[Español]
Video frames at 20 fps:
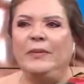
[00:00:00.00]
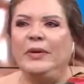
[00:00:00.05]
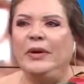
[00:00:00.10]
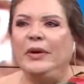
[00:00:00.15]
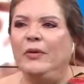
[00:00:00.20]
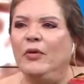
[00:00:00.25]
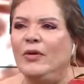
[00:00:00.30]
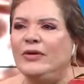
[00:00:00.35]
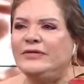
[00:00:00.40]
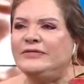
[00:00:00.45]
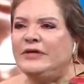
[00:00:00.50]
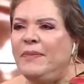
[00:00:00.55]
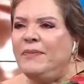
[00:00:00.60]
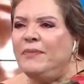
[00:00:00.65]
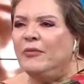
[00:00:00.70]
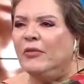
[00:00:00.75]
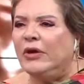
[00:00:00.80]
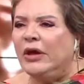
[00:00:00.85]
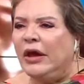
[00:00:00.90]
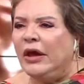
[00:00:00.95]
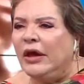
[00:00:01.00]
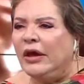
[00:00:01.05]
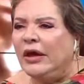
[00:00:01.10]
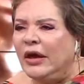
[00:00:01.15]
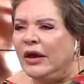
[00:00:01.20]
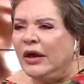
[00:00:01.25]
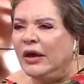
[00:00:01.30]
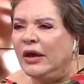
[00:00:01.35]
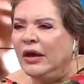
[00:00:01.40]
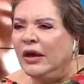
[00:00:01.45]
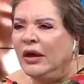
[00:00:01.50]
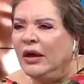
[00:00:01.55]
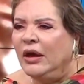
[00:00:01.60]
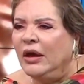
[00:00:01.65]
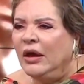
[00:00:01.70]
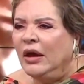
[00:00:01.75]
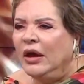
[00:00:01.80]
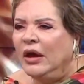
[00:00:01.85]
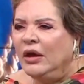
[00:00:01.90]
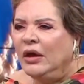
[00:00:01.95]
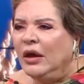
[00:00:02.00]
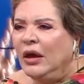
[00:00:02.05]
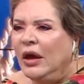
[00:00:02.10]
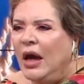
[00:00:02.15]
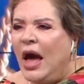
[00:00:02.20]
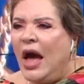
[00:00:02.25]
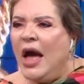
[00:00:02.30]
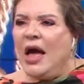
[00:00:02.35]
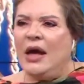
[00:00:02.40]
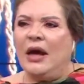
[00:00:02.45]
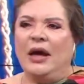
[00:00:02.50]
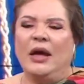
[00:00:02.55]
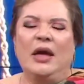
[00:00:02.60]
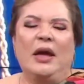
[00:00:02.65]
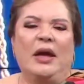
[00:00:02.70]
WhatsApp, ¿qué? ah,